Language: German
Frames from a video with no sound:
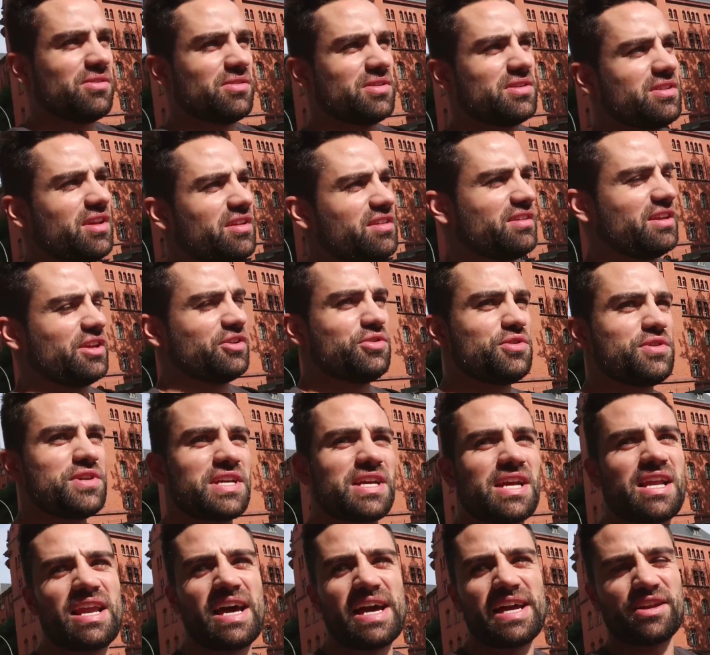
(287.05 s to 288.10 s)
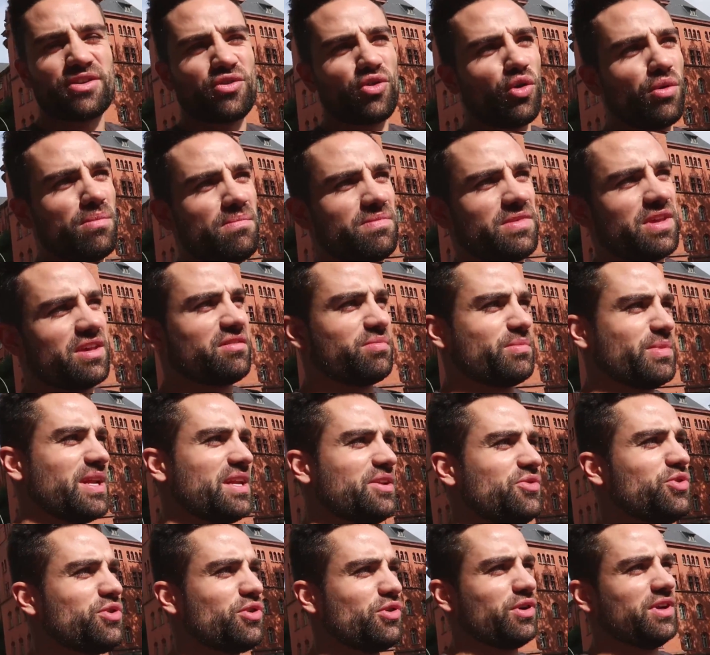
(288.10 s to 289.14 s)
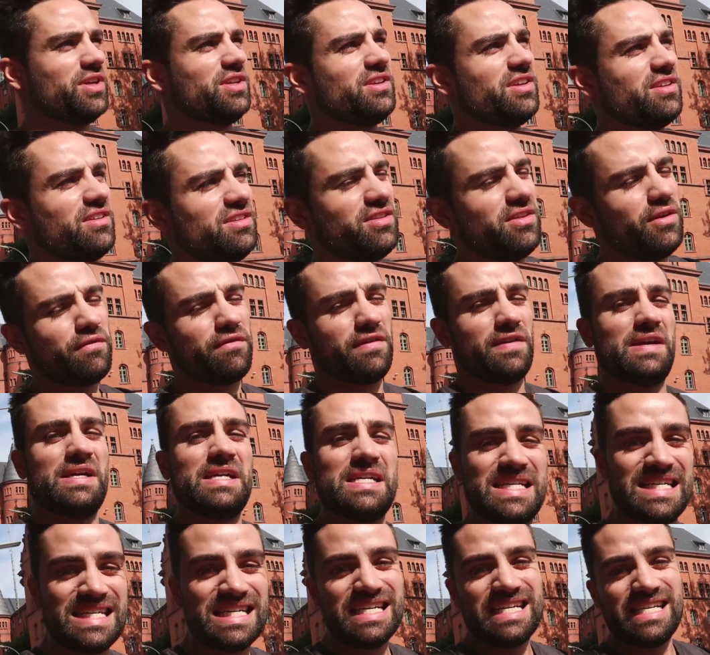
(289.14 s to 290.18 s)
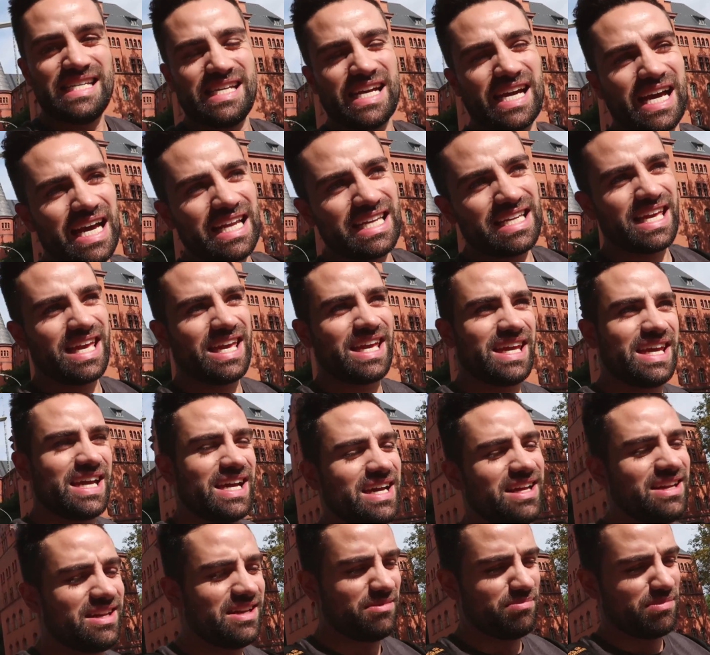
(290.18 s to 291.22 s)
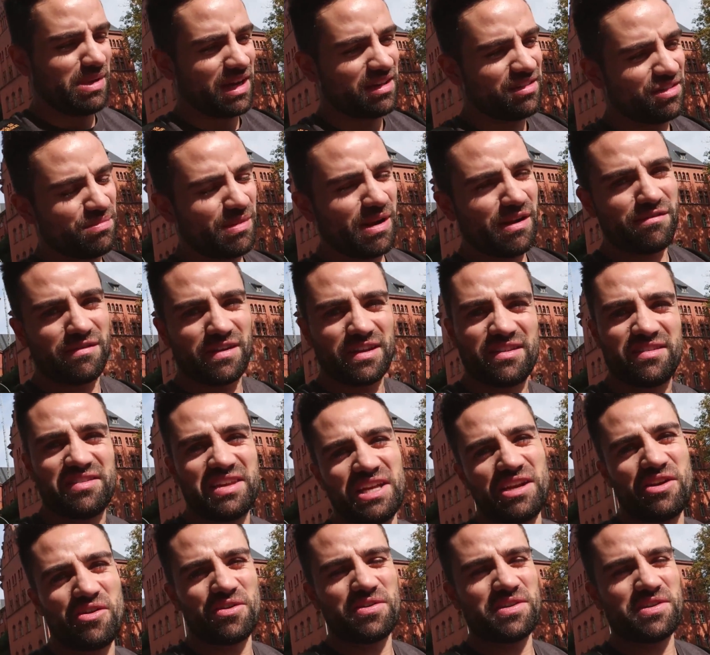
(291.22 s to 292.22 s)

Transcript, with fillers: Und das sind natürlich in kleinen Gruppen, dass man natürlich auch intensiv daran gehen kann. Maximal vielleicht zehn